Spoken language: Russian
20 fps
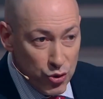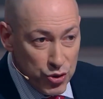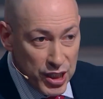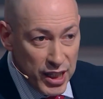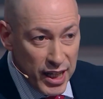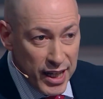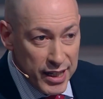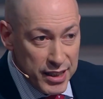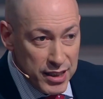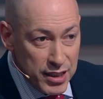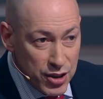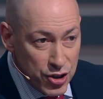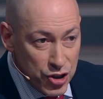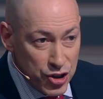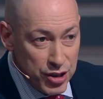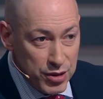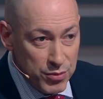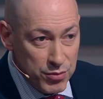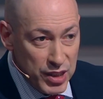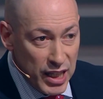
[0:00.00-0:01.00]
он ей
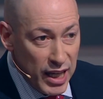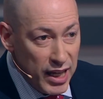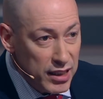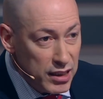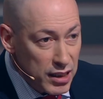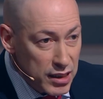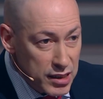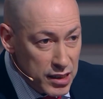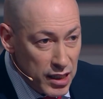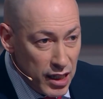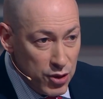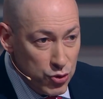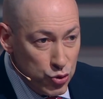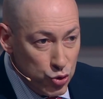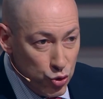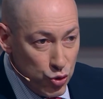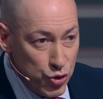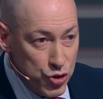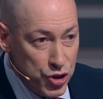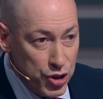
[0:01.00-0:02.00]
одержим. Я это знаю
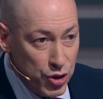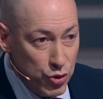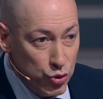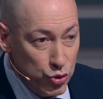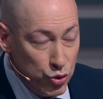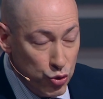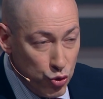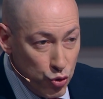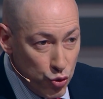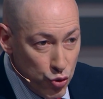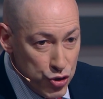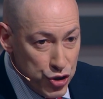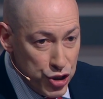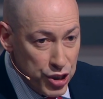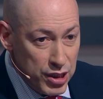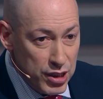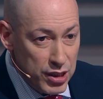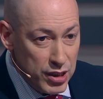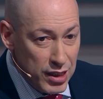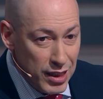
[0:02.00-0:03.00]
точно. Он
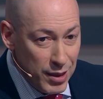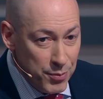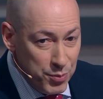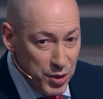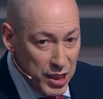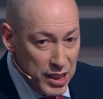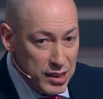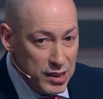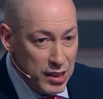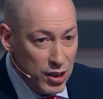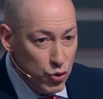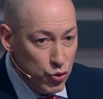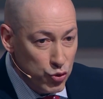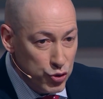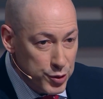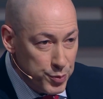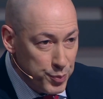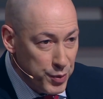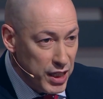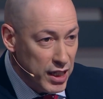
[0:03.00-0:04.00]
хочет добиться
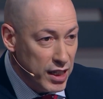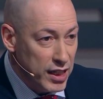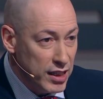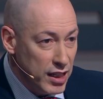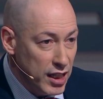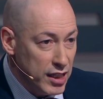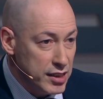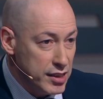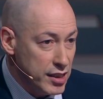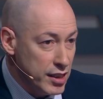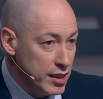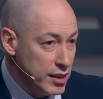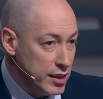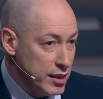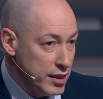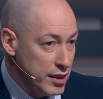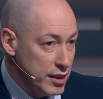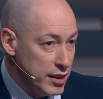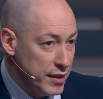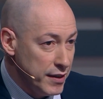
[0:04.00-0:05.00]
успеха для
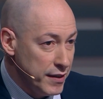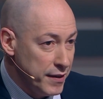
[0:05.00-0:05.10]
страны.